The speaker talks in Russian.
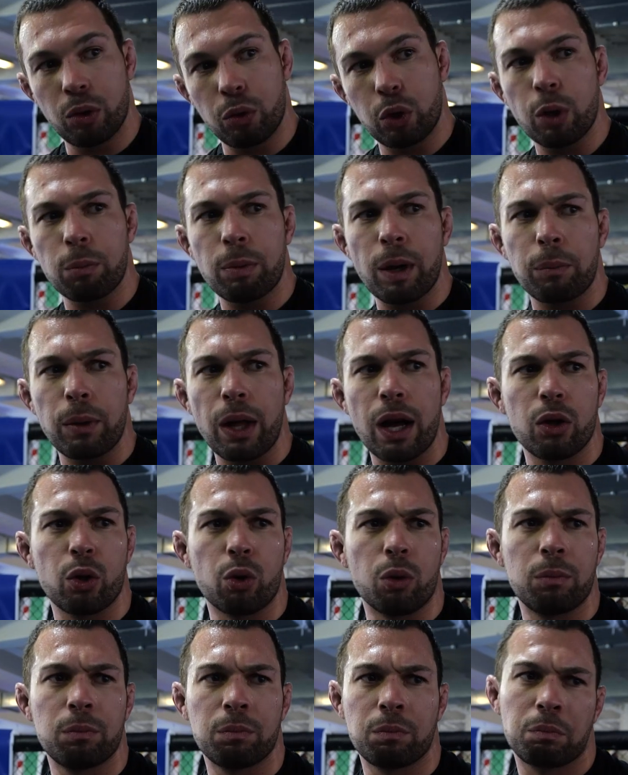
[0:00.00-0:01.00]
Ну все по плану.
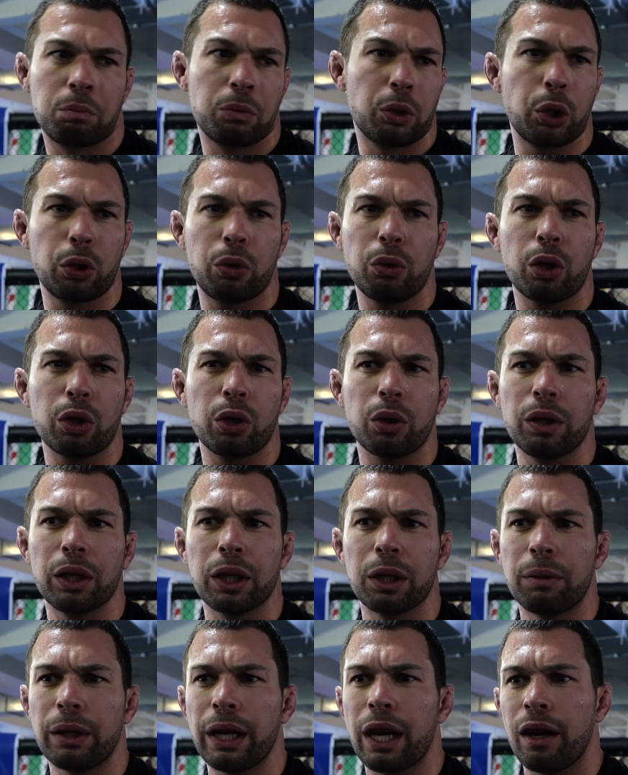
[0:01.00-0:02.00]
4
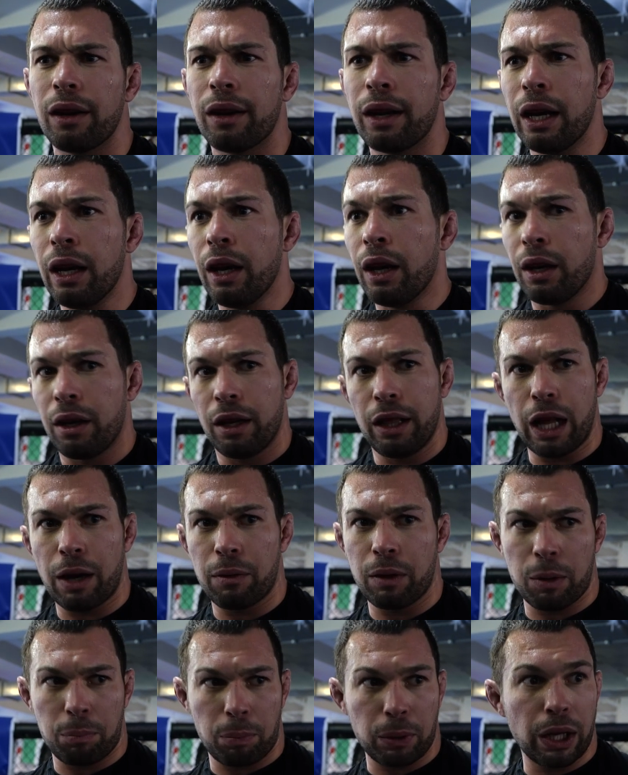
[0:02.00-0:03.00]
ноября
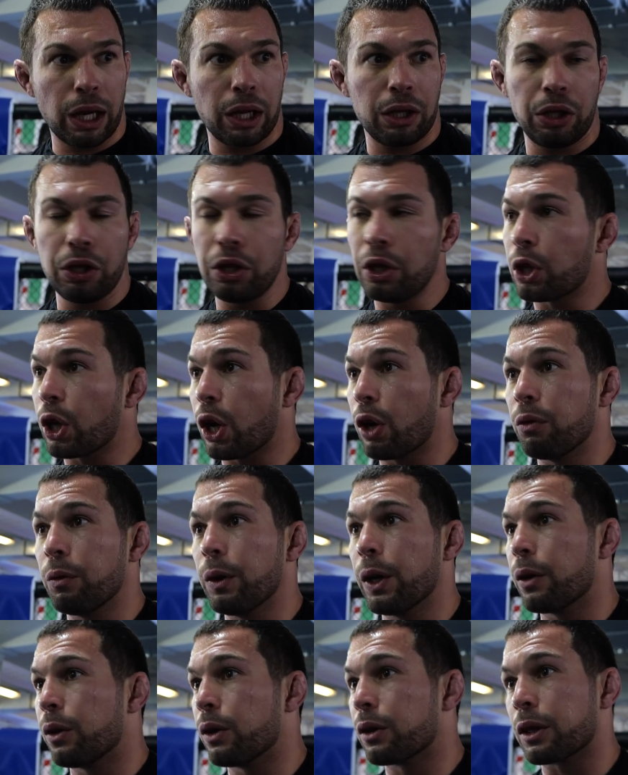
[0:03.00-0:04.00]
главное подойти, не
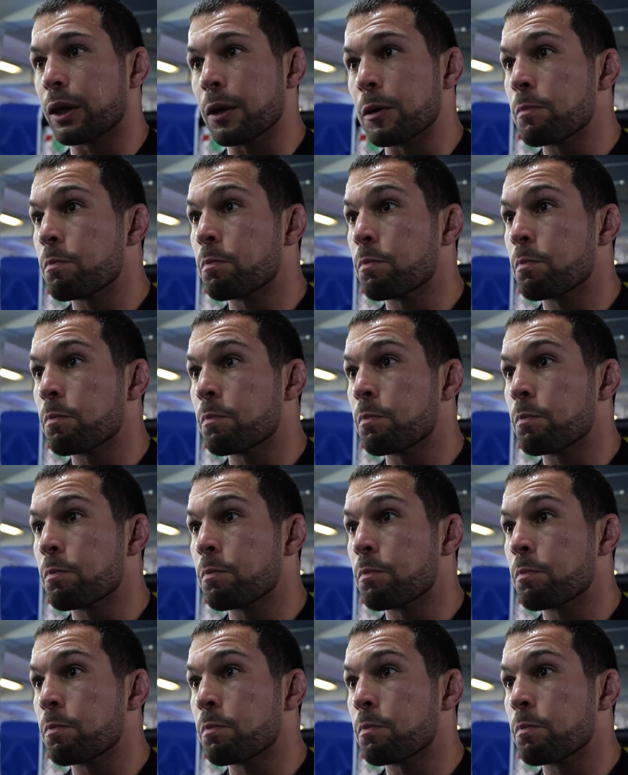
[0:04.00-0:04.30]
травмироваться.